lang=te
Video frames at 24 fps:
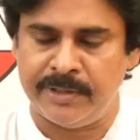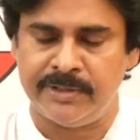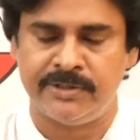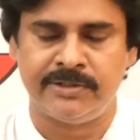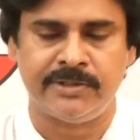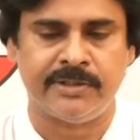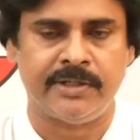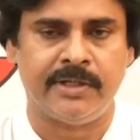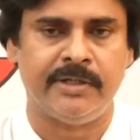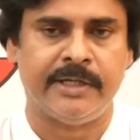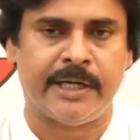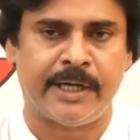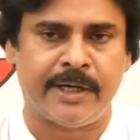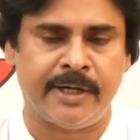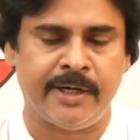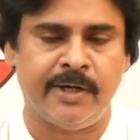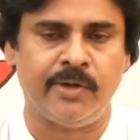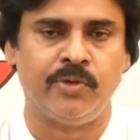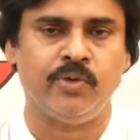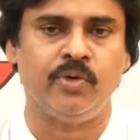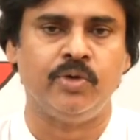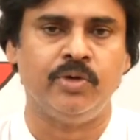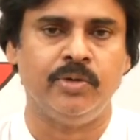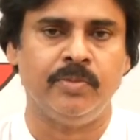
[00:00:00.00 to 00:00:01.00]
పరిసరాల్లో ఎక్కడ
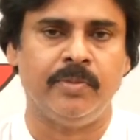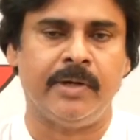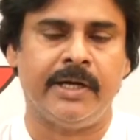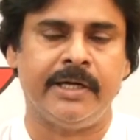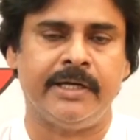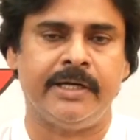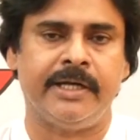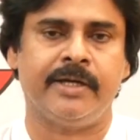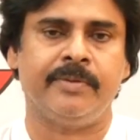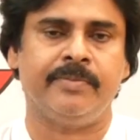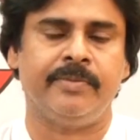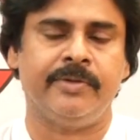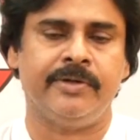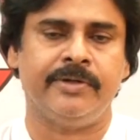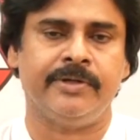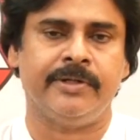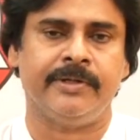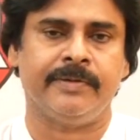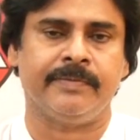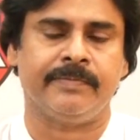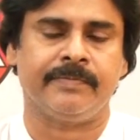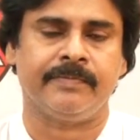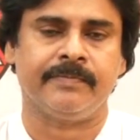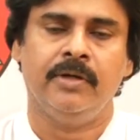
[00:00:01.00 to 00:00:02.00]
రోడ్డు
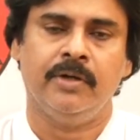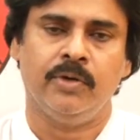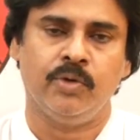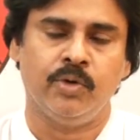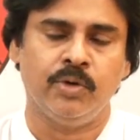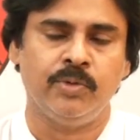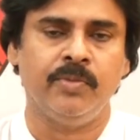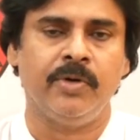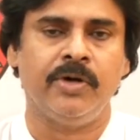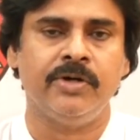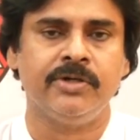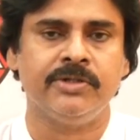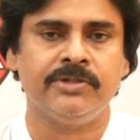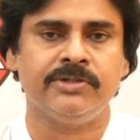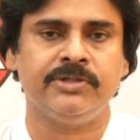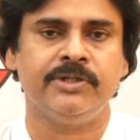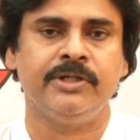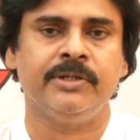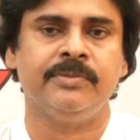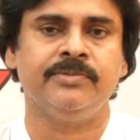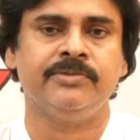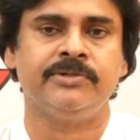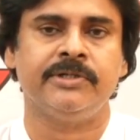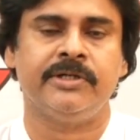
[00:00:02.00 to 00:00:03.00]
బాగలేకపోయినా గుడ్ మార్నింగ్
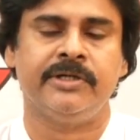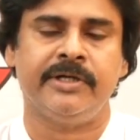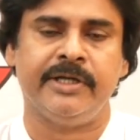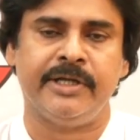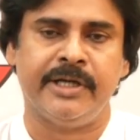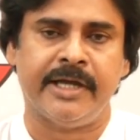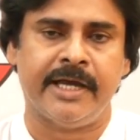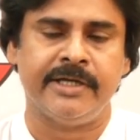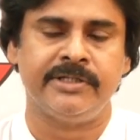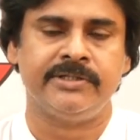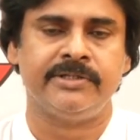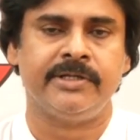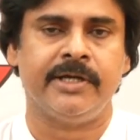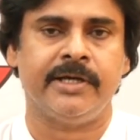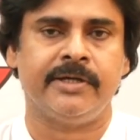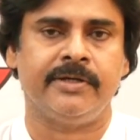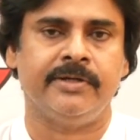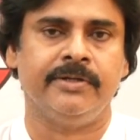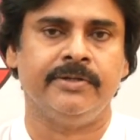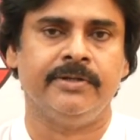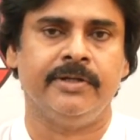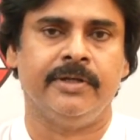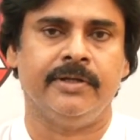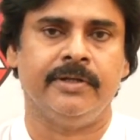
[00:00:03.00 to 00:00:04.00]
సీఎం సార్ అనే హ్యాష్ ట్యాగ్
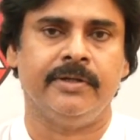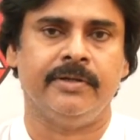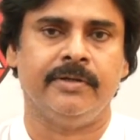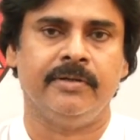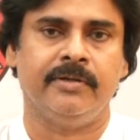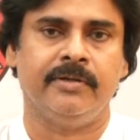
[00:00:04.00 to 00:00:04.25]
కింద